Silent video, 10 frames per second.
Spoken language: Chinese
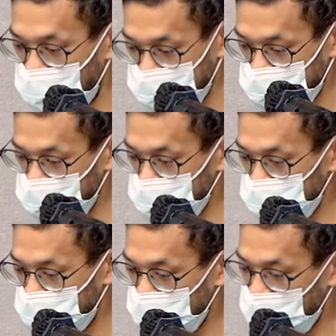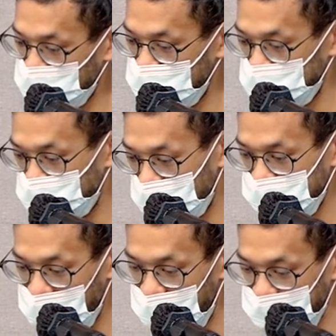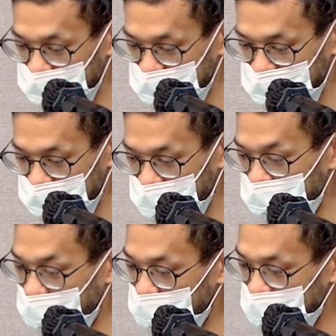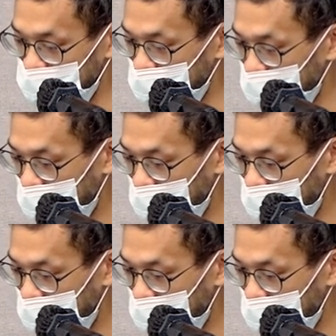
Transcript: 函式库需要你装下来的这些 dependency。